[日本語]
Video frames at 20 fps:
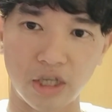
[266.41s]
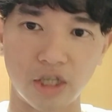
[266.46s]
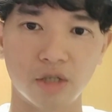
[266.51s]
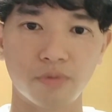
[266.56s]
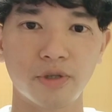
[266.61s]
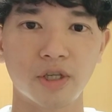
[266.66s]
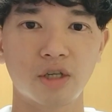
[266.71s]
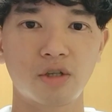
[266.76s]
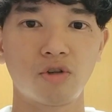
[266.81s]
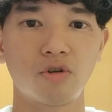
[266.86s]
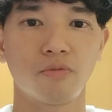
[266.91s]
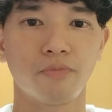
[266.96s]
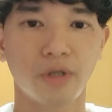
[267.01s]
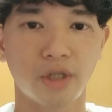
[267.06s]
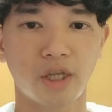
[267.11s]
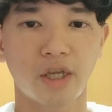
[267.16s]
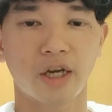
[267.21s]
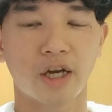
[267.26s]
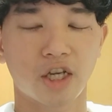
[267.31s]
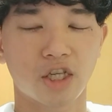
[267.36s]
泉田君を見
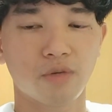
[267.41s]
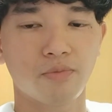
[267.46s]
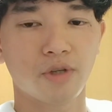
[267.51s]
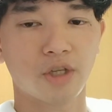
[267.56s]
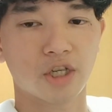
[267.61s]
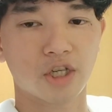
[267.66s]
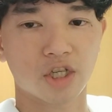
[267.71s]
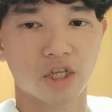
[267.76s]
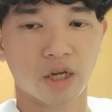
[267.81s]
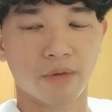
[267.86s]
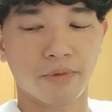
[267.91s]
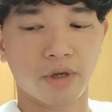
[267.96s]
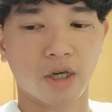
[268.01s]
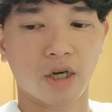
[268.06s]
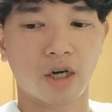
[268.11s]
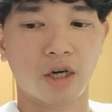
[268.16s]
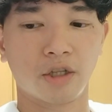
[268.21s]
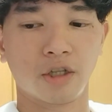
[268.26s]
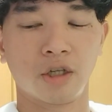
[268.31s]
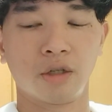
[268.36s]
て初めて知った
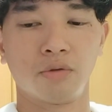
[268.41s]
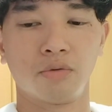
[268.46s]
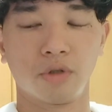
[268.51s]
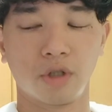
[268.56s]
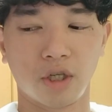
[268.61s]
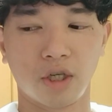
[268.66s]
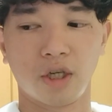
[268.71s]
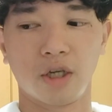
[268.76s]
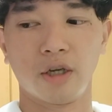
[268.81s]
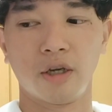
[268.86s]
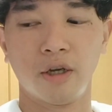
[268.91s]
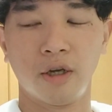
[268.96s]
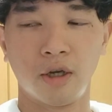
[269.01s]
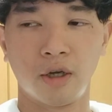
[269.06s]
メーカーなので、